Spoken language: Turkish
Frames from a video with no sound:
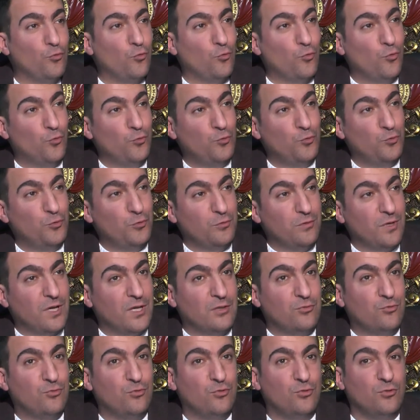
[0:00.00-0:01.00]
onu
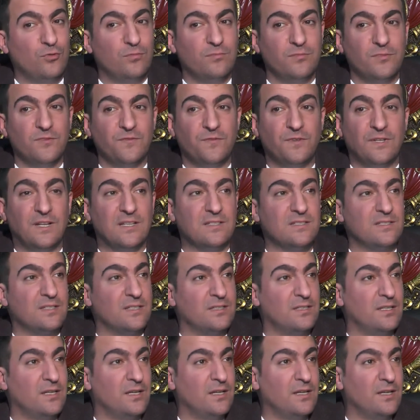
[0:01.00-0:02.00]
atıyorum
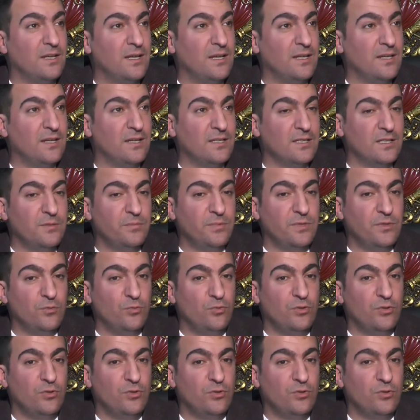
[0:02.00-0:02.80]
Fransa'da herhangi bir